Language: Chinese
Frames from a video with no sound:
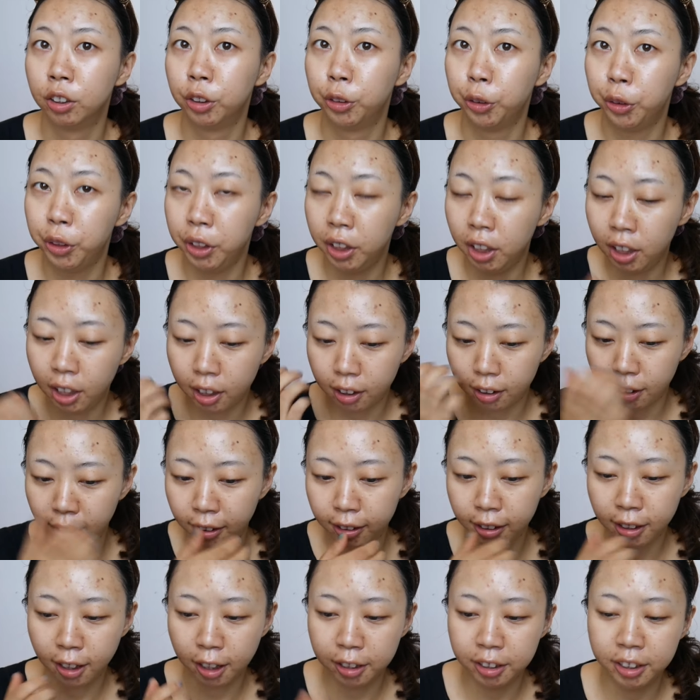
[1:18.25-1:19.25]
所以脸
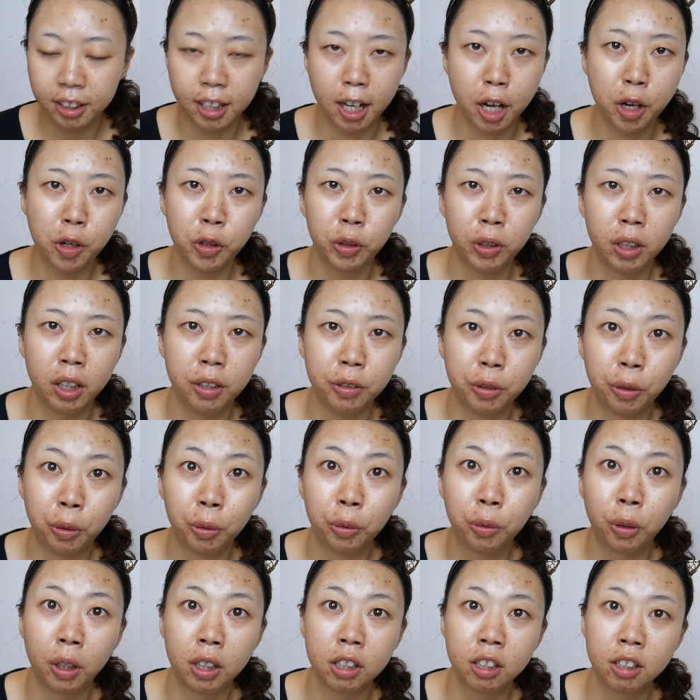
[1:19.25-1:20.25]
上看起来有点
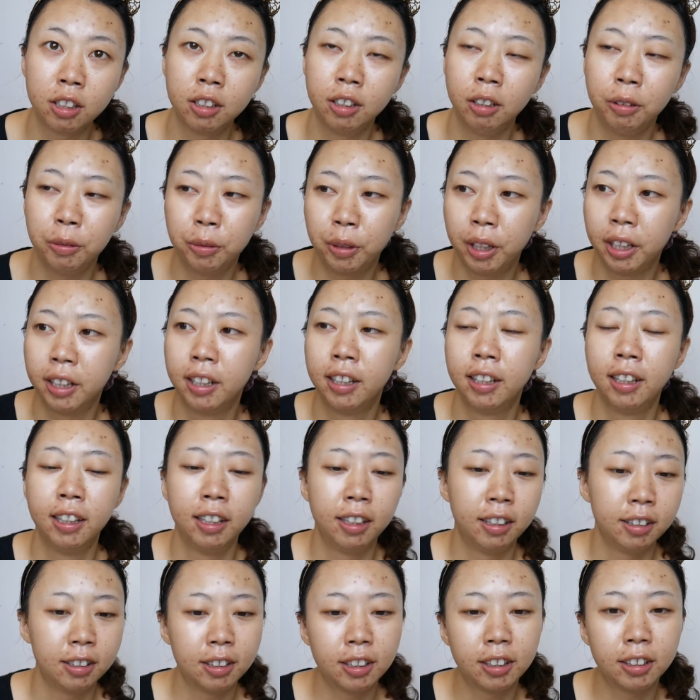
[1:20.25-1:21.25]
油光，是因为
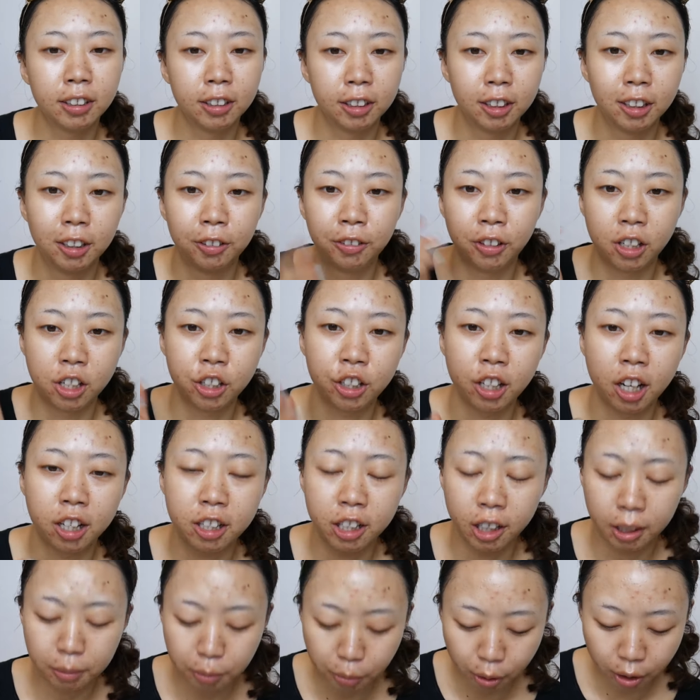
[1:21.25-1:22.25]
这个防晒
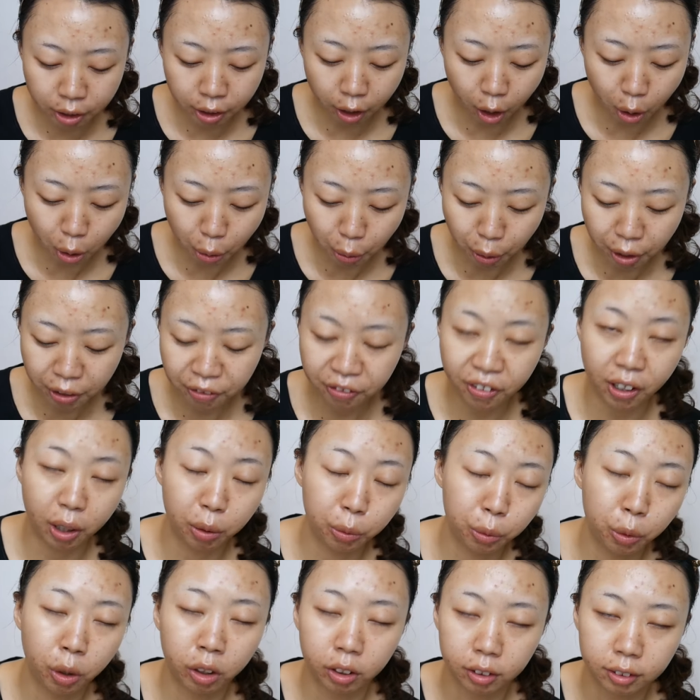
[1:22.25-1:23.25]
成膜以后会反
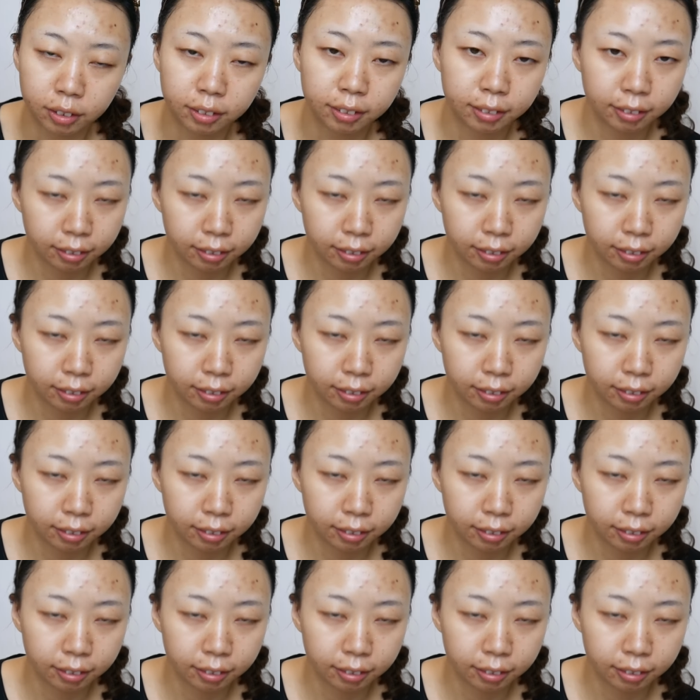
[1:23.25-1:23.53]
光。